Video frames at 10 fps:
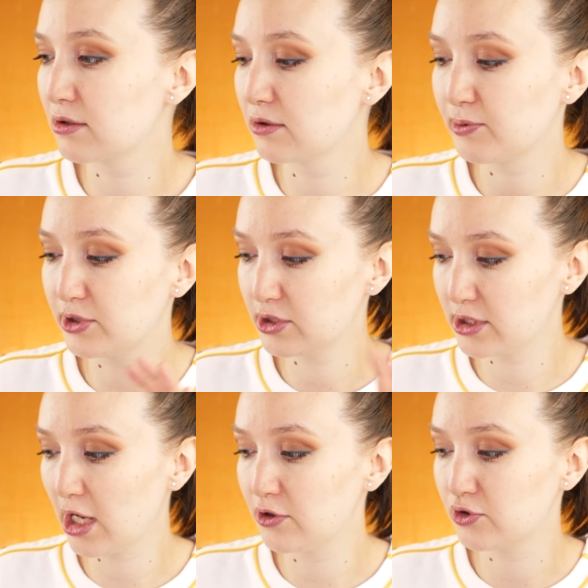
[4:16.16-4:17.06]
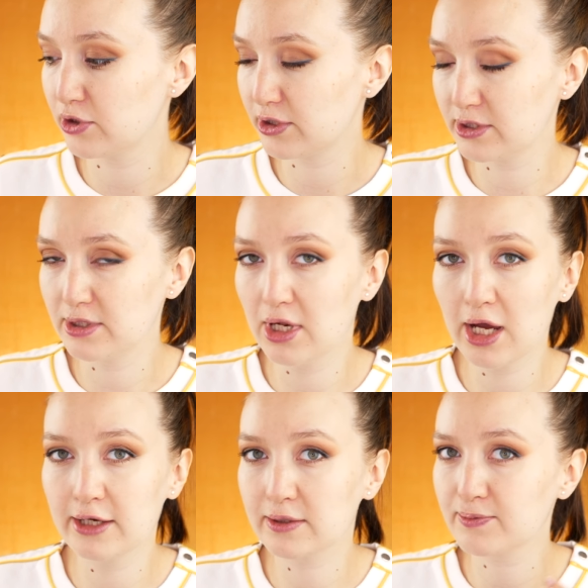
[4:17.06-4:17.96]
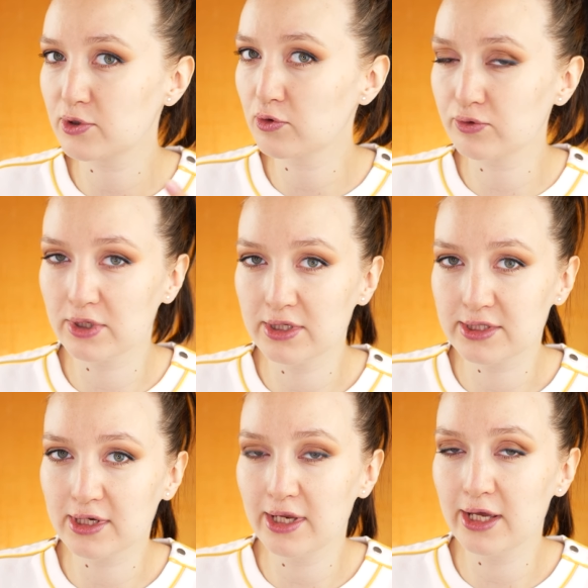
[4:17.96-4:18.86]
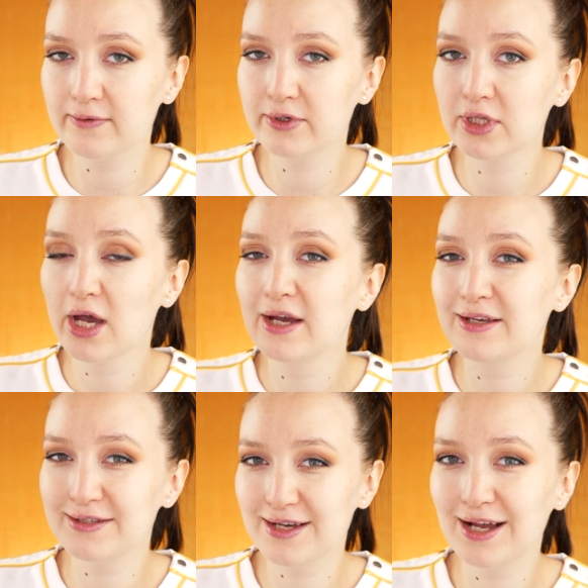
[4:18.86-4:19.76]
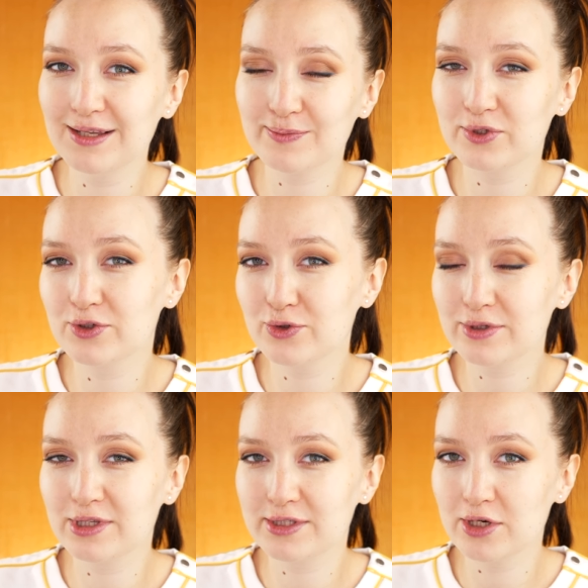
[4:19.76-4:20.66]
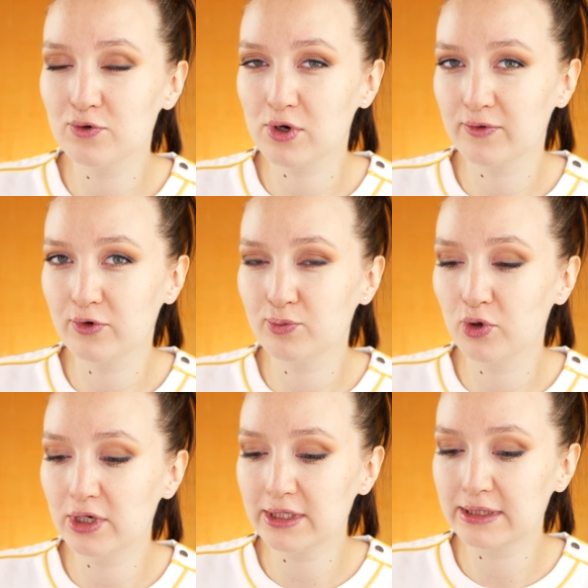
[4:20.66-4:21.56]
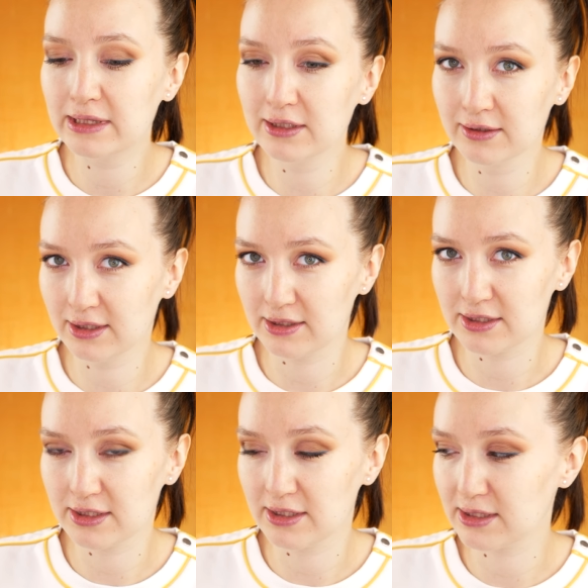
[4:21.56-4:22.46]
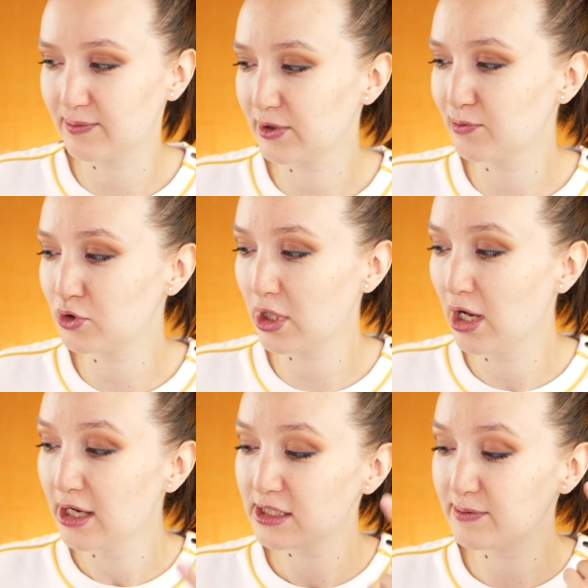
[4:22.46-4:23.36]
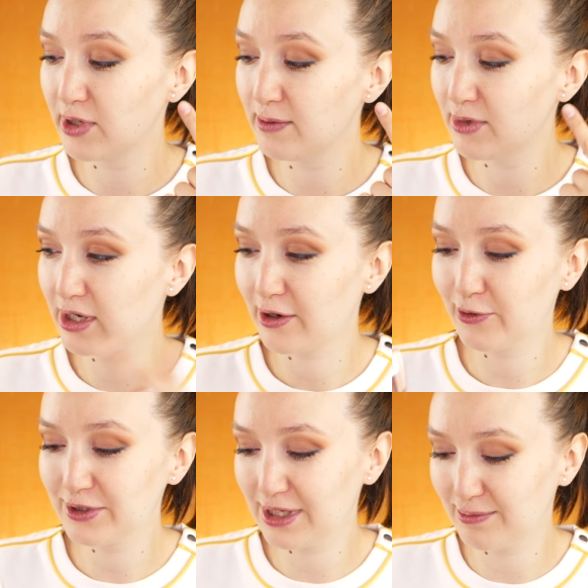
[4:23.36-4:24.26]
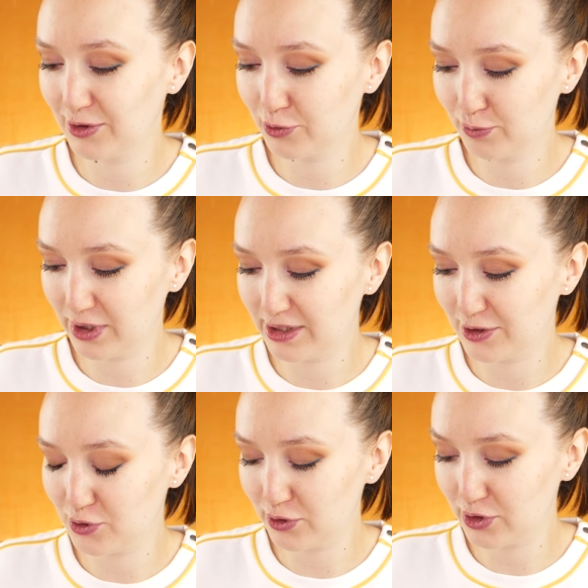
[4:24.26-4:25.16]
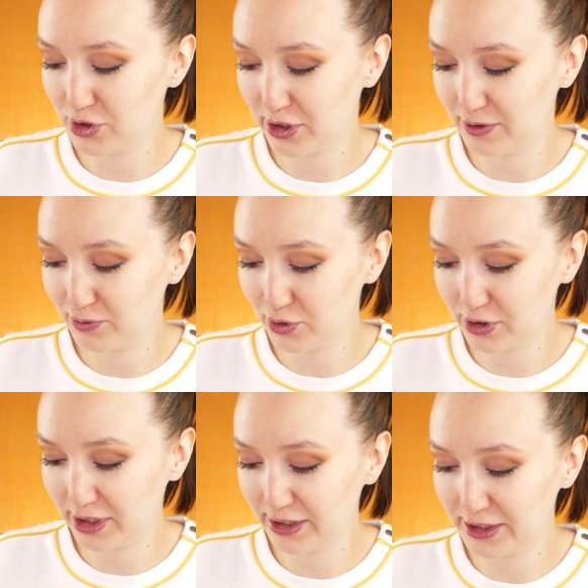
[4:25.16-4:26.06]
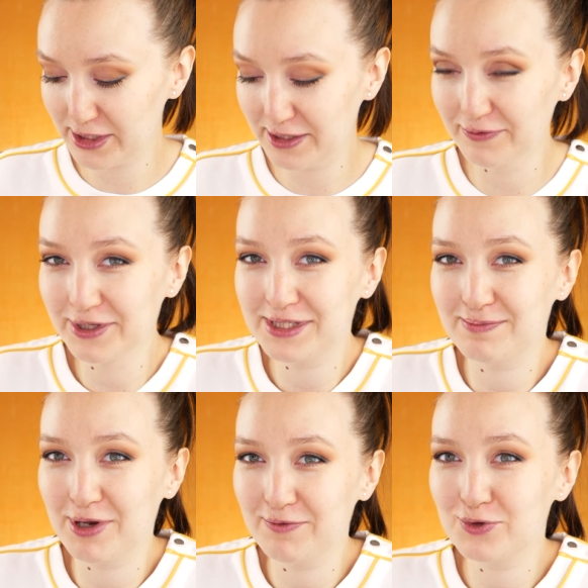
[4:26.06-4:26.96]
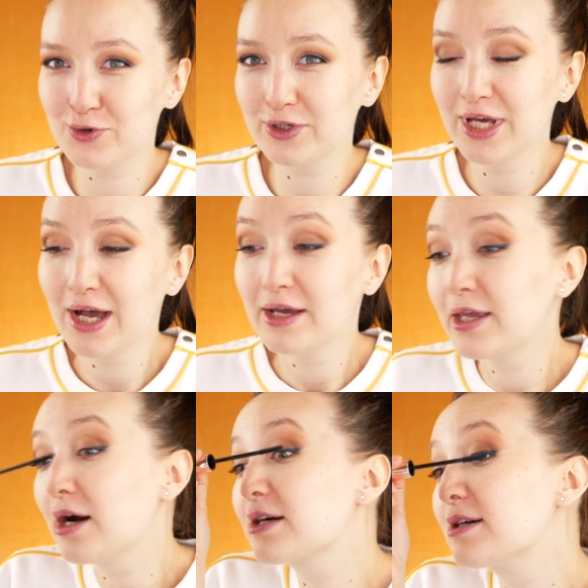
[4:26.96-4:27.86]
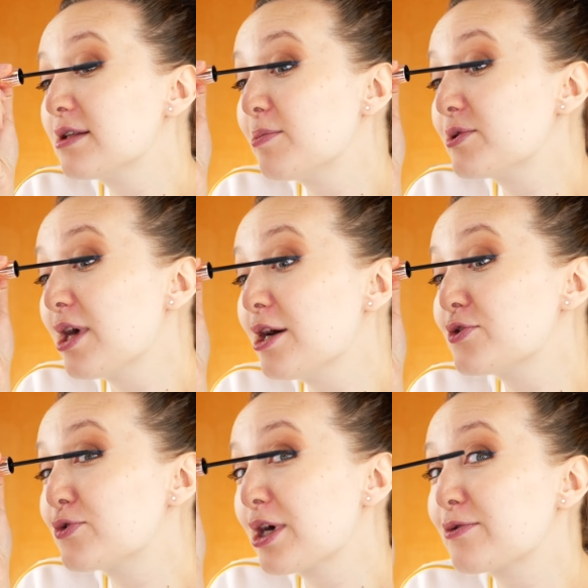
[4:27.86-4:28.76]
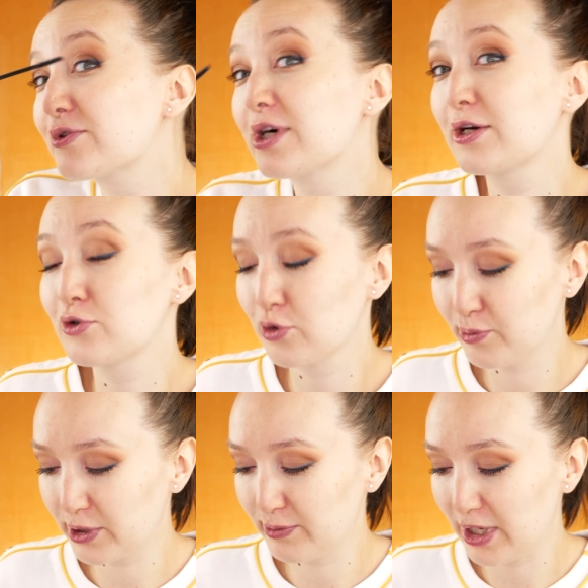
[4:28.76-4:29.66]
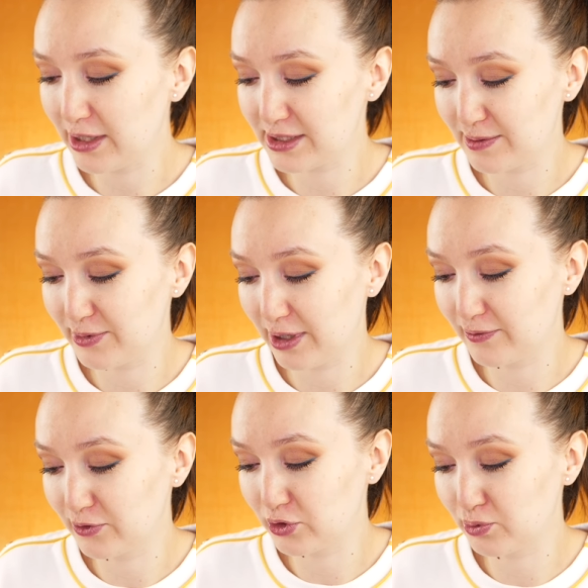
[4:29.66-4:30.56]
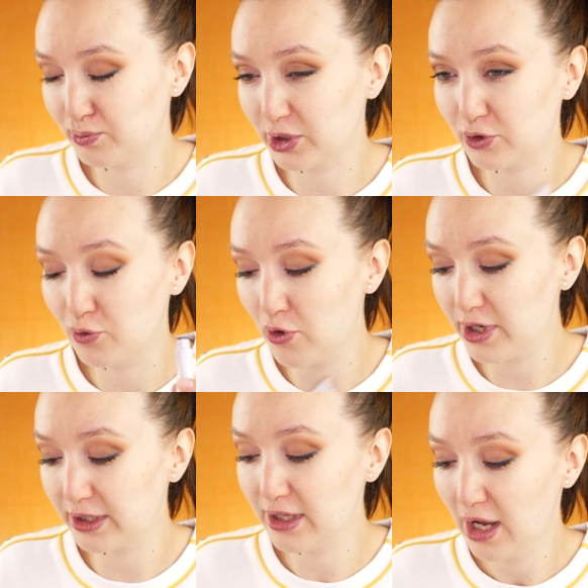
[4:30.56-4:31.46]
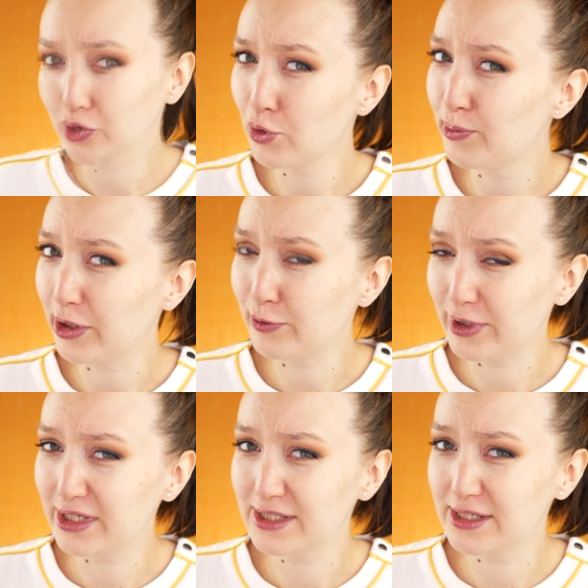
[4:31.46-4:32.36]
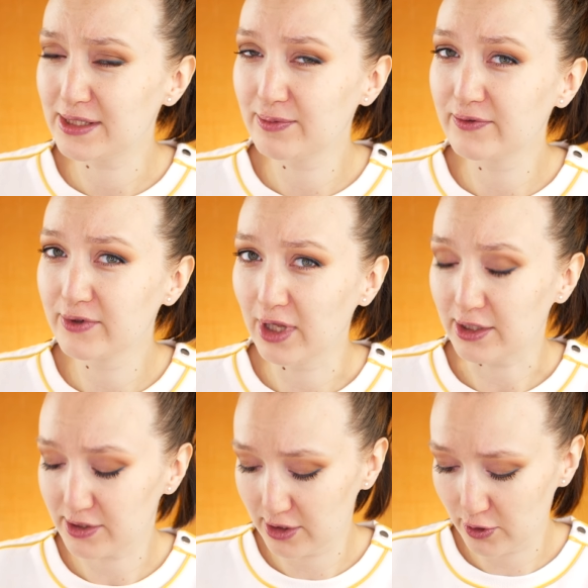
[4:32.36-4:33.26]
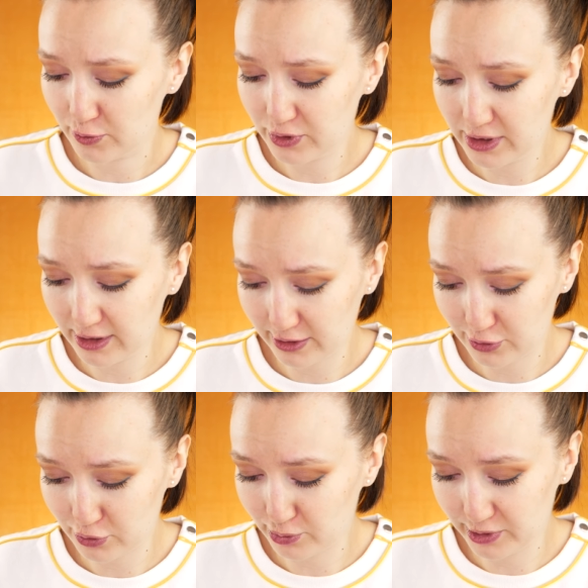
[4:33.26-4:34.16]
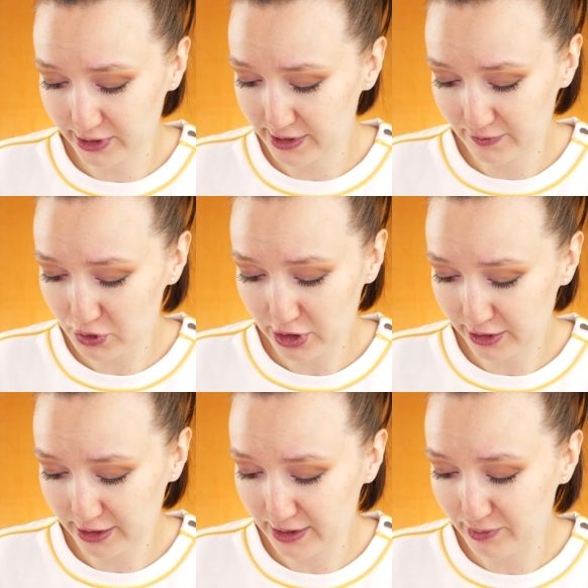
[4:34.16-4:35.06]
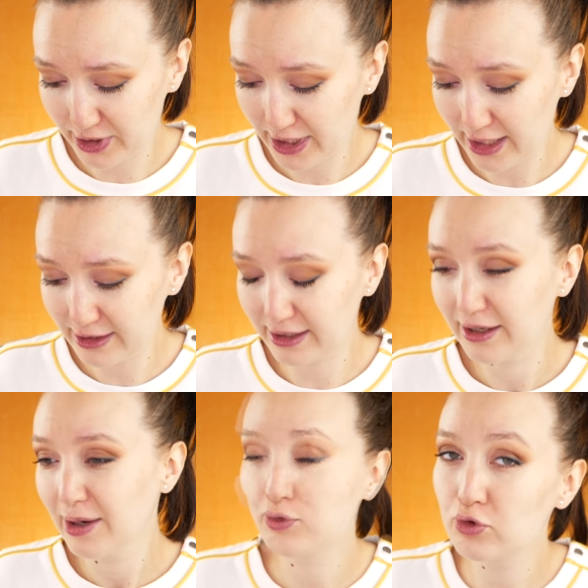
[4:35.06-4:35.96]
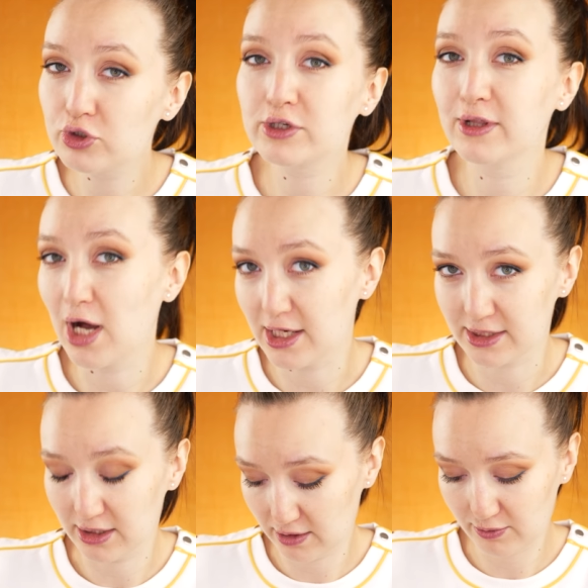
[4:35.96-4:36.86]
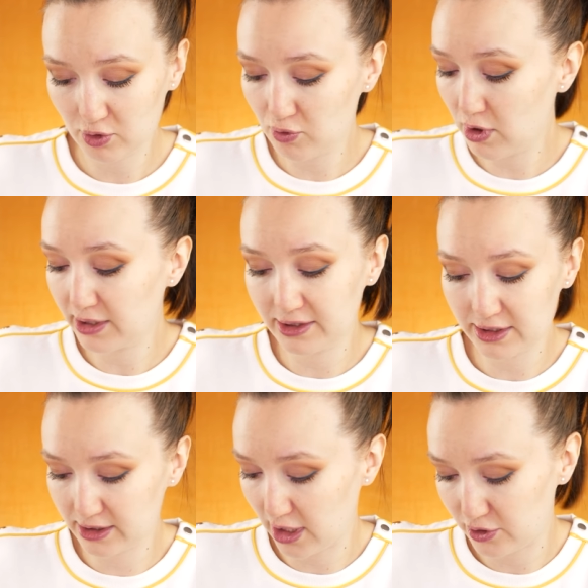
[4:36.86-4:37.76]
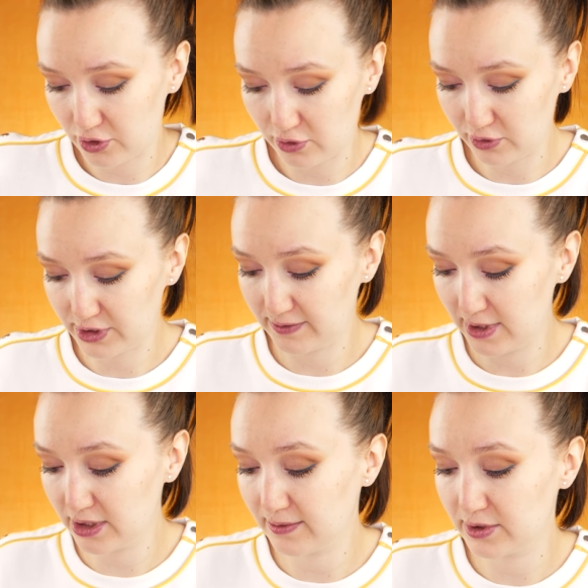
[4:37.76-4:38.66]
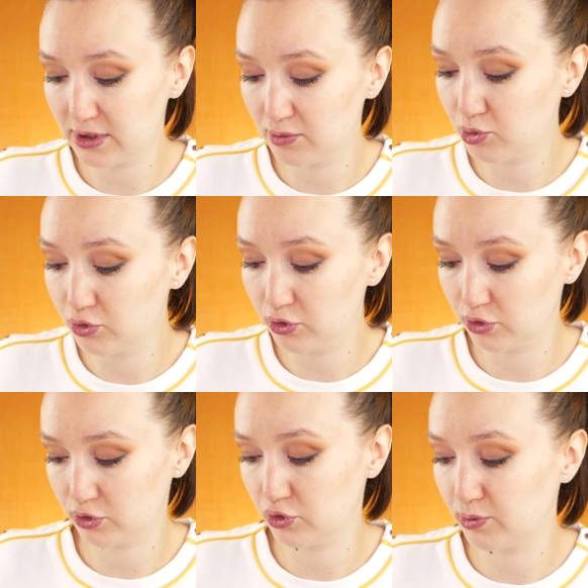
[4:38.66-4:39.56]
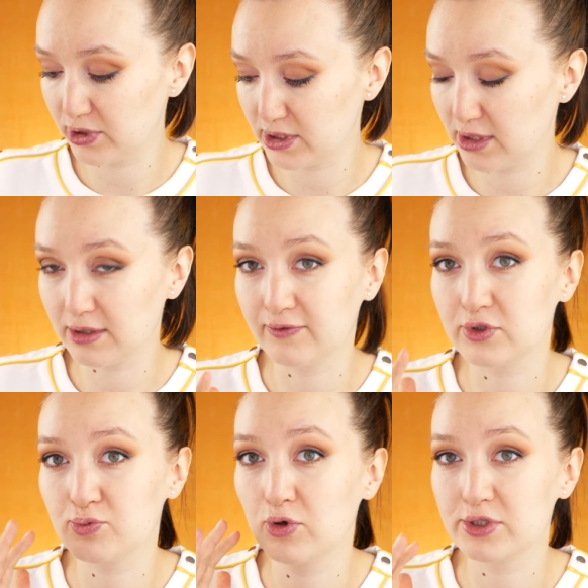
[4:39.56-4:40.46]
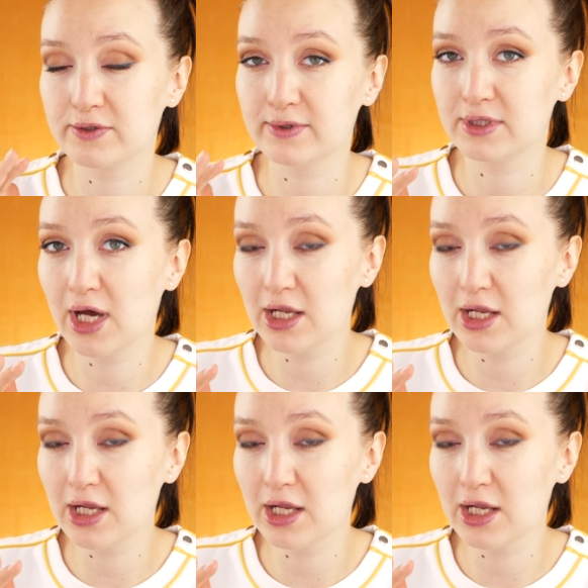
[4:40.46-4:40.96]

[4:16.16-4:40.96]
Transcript: э, потрясающе разделяет, абсолютно не склеивает, идеально подойдет для тех, у кого более длинные ресницы, потому что с моими короткими эта щеточка немножко агрессивно себя ведет, я когда пытаюсь вот так вот хорошо пробрать разобраться прям вот под корень, то пару раз я себе в глаз ею тыкала, что было совершенно неприятно. Тушь классная, могу однозначно ее советовать и буду ее сто процентов использовать